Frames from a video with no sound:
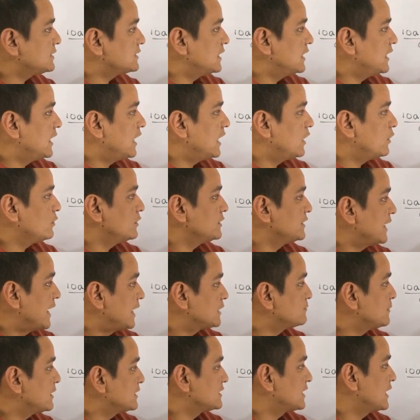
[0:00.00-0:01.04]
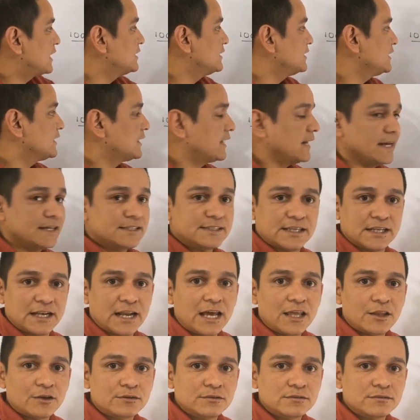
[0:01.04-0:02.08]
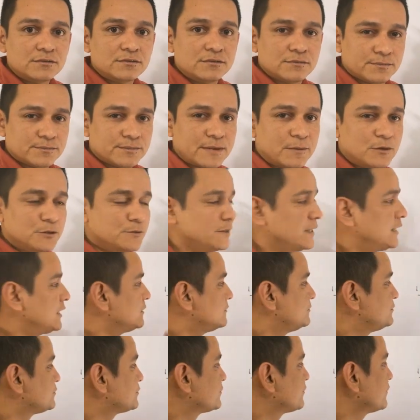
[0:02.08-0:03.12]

este lado ya es más grande que este lado. ¿Vamos bien?